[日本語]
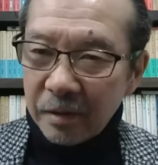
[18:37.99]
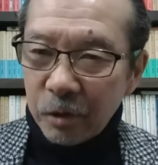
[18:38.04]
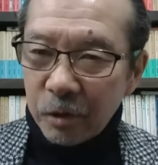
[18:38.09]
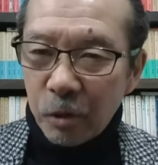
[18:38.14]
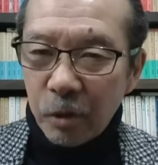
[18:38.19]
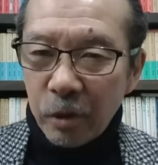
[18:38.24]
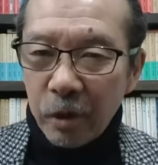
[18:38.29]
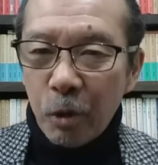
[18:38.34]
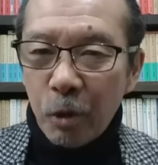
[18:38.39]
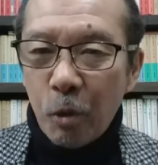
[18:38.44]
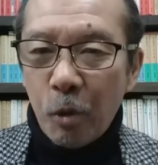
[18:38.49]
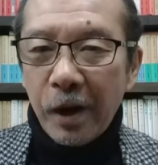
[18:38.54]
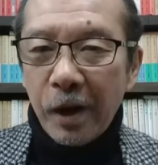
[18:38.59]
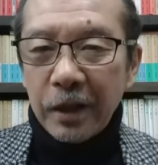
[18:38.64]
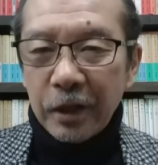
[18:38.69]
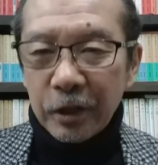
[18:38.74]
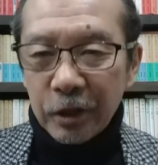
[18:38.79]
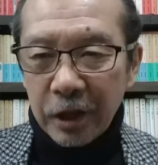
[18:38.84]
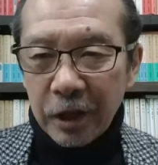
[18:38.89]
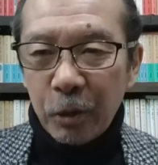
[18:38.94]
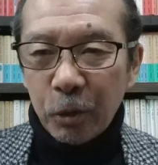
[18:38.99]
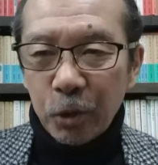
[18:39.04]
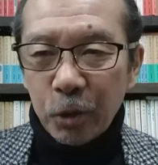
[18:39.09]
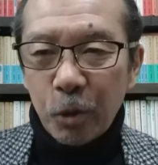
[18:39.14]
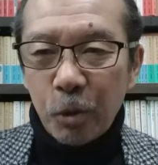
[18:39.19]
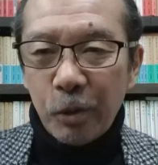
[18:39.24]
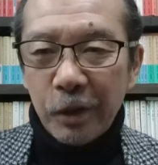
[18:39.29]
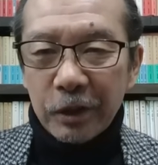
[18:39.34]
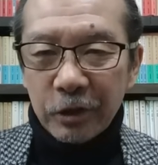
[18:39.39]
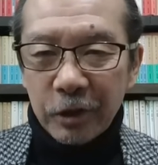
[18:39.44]
これ怖いですね。ほんと
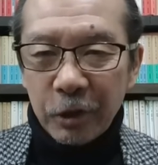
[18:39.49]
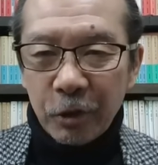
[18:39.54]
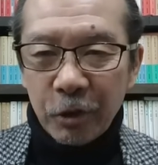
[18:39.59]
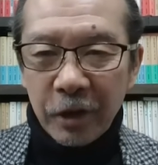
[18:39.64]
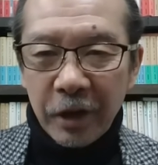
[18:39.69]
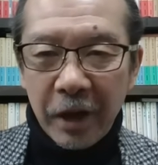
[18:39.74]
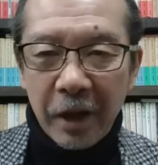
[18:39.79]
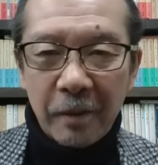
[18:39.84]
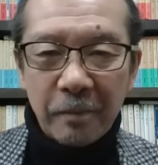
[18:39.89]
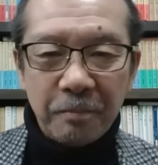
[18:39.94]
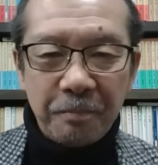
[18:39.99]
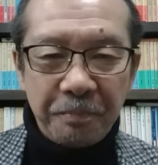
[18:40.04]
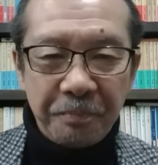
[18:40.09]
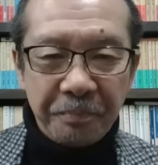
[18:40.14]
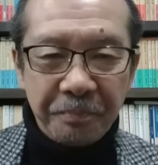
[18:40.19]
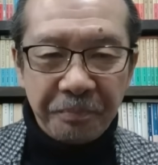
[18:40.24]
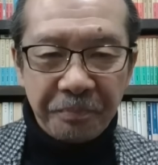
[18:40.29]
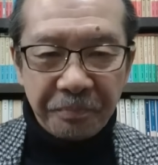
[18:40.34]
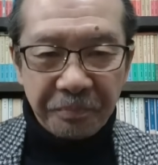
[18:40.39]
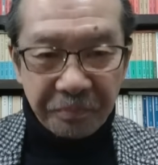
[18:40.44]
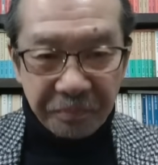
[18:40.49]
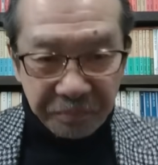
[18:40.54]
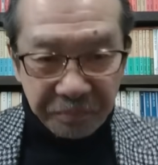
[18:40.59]
怖いですね、これね。うん。